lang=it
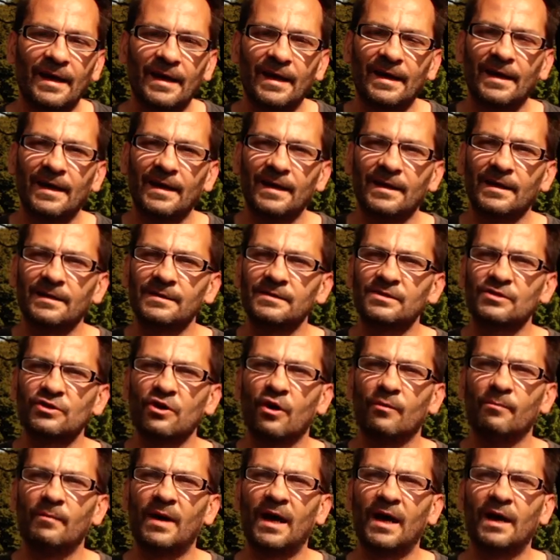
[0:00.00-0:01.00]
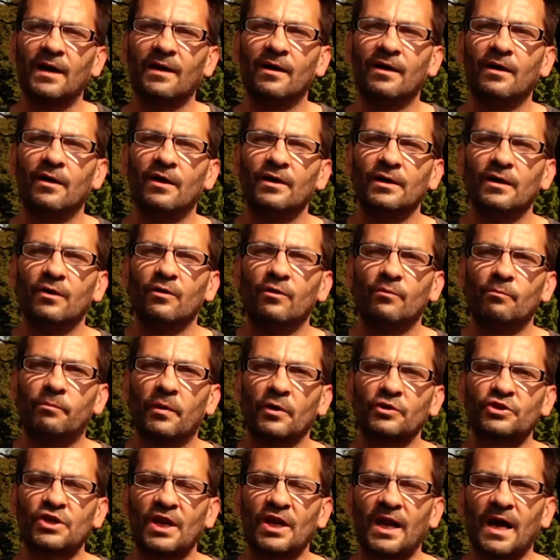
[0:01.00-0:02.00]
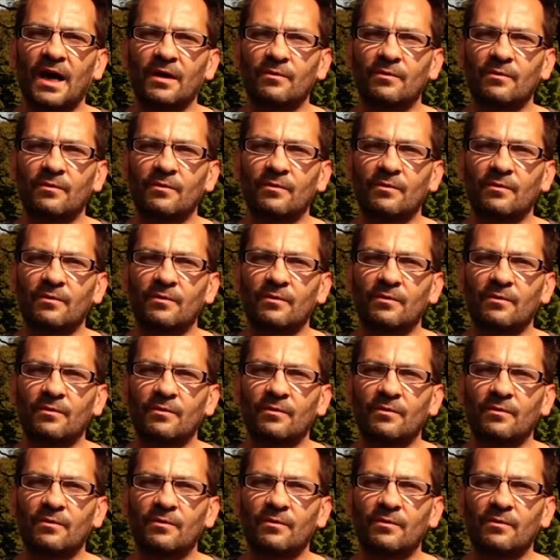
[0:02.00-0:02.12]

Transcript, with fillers: eh, insomma, un po' ce l'ha